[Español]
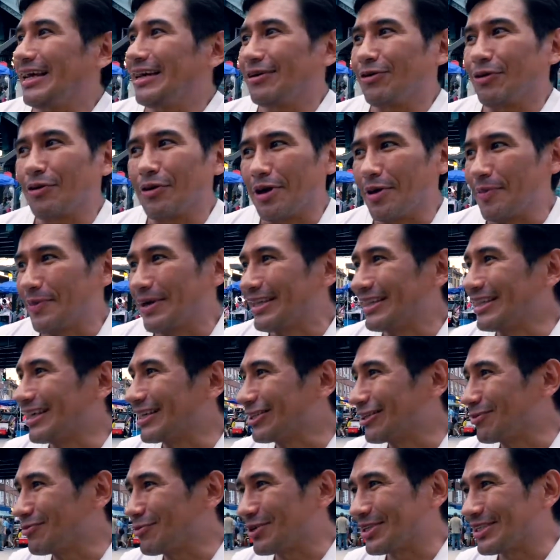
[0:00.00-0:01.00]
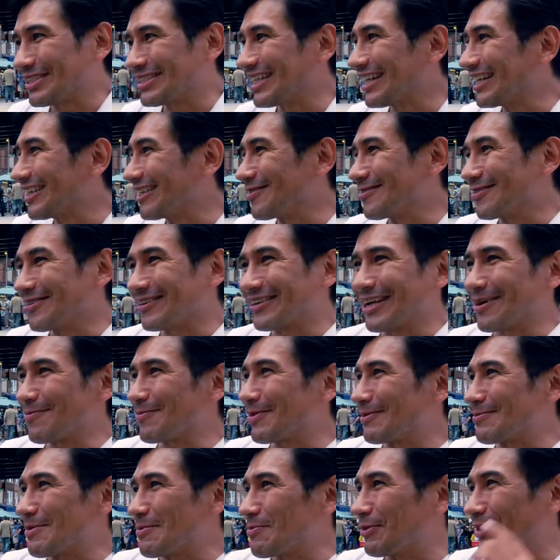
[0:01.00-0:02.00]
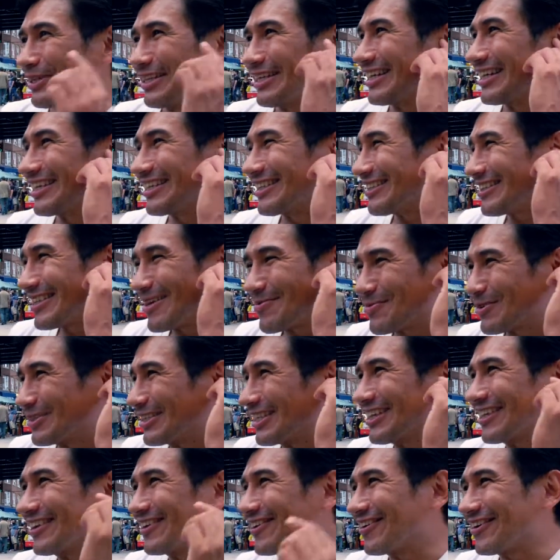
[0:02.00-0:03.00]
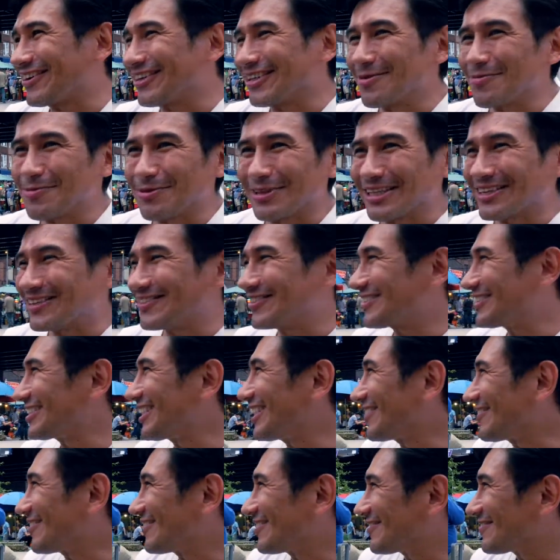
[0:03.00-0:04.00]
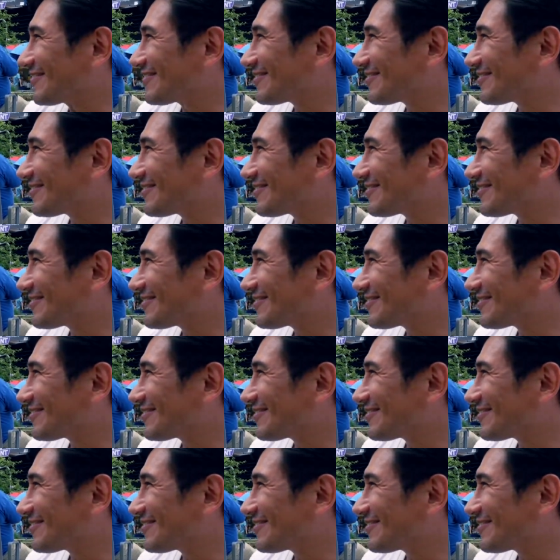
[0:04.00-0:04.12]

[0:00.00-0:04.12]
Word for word: obviamente atemorizado, a lo mejor me ponía tapones en los oídos para escucharon.